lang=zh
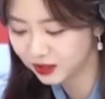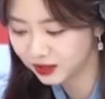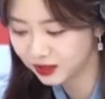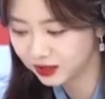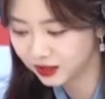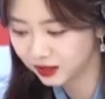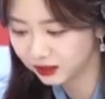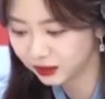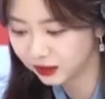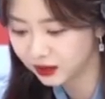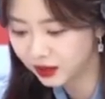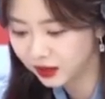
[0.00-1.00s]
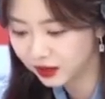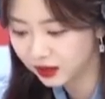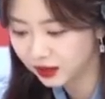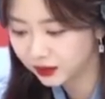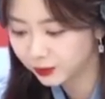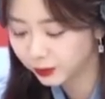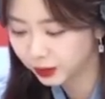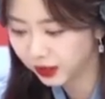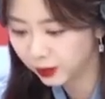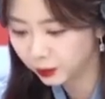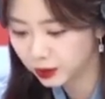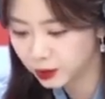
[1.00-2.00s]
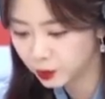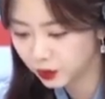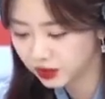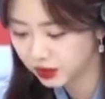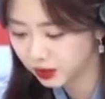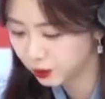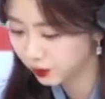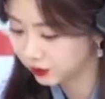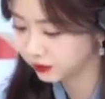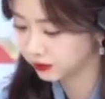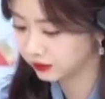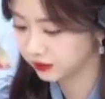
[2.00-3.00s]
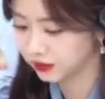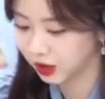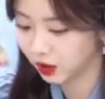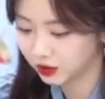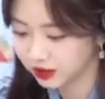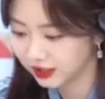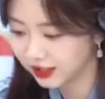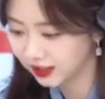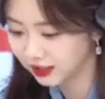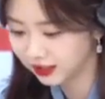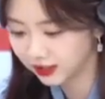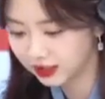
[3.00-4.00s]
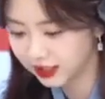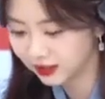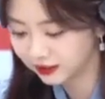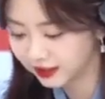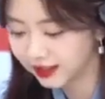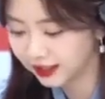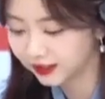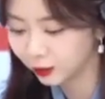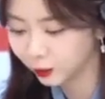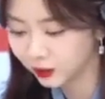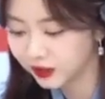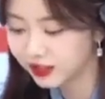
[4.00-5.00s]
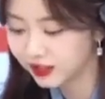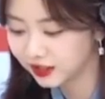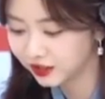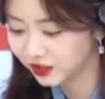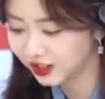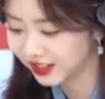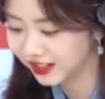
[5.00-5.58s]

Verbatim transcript: 自己可能不太会做这种。巧克力酱类的东西，对，